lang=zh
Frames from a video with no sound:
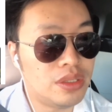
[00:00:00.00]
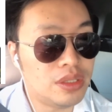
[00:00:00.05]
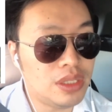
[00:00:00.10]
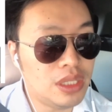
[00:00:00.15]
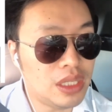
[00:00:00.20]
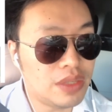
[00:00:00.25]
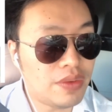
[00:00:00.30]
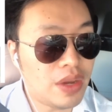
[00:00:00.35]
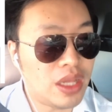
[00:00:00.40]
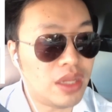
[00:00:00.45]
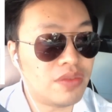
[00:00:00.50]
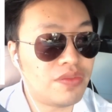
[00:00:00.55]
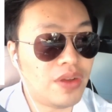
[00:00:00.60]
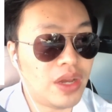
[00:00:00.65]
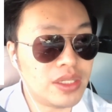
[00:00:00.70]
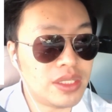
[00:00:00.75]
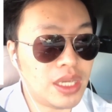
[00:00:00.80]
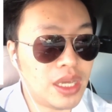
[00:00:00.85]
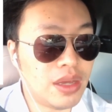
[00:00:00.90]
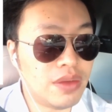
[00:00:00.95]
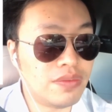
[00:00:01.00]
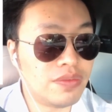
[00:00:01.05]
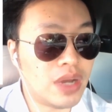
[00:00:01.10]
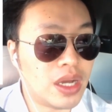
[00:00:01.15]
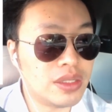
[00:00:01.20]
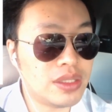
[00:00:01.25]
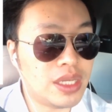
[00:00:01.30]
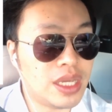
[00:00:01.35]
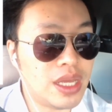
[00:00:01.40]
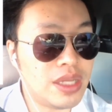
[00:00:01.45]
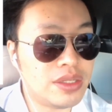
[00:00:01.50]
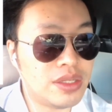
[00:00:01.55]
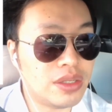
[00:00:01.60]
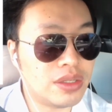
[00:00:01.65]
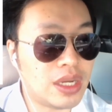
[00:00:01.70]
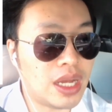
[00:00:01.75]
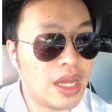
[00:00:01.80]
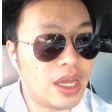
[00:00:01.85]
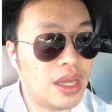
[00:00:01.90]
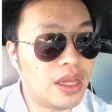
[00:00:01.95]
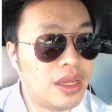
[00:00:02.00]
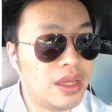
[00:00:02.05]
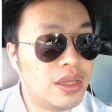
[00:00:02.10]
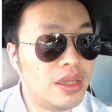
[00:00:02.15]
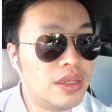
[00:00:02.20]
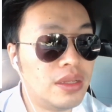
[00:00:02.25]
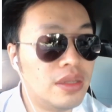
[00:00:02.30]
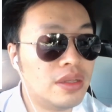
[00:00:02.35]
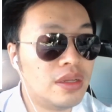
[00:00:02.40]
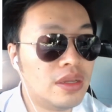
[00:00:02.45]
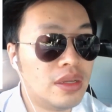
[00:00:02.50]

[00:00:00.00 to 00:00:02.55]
意外的发现王健竟然